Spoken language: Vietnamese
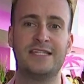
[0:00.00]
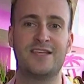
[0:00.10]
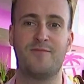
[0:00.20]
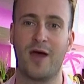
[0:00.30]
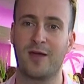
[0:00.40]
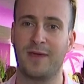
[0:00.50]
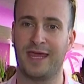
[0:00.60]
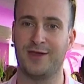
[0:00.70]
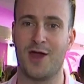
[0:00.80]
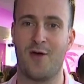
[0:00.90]
khi là
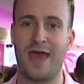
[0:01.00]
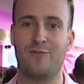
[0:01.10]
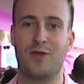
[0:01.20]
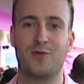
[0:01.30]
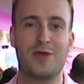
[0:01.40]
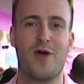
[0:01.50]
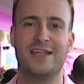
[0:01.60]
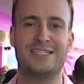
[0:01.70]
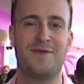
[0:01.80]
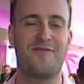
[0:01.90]
phụ nữ và khiến